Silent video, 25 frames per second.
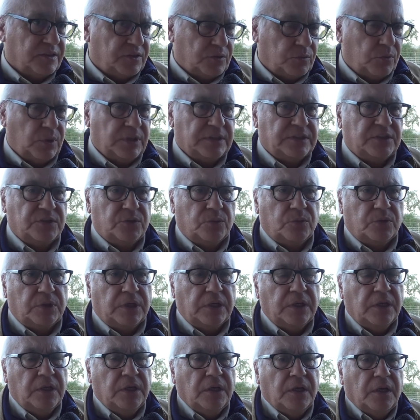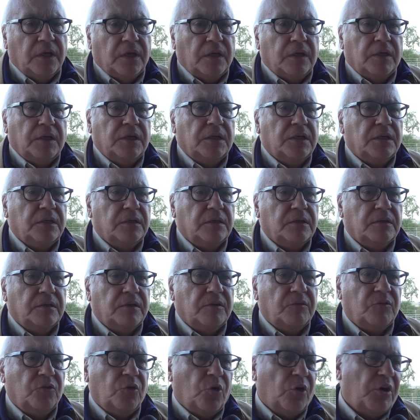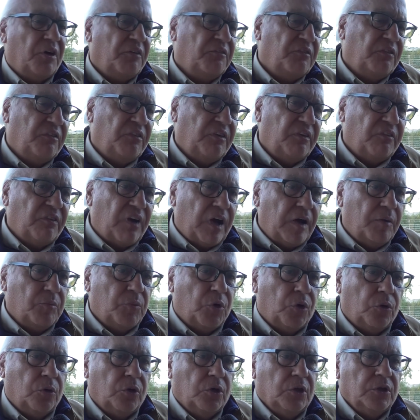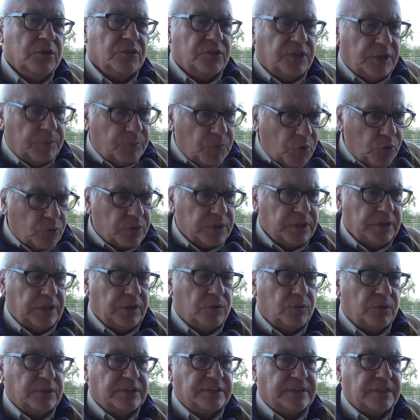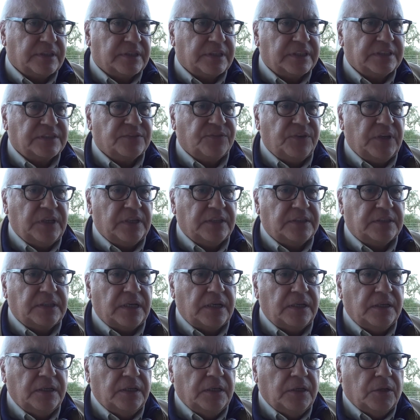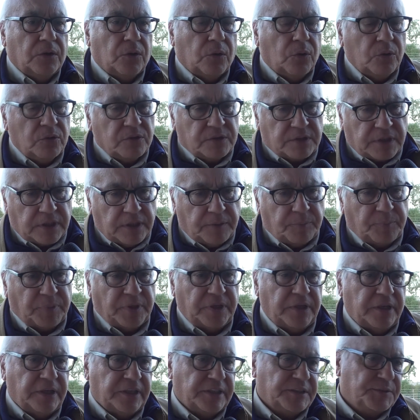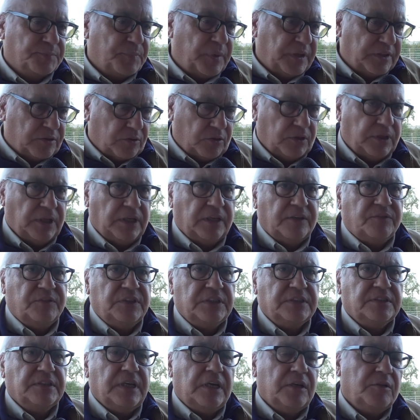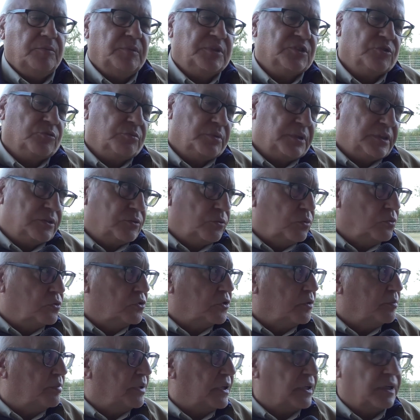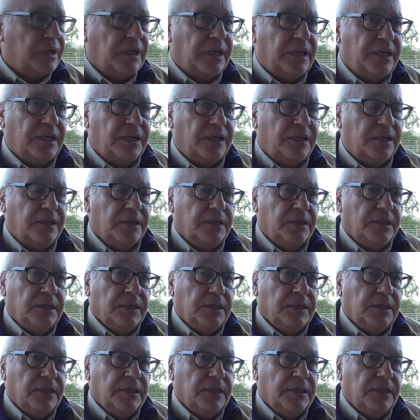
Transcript: situazione, eh, noi avevamo timore di questa trasferta oltre per il rispetto dell'avversario ma soprattutto per la...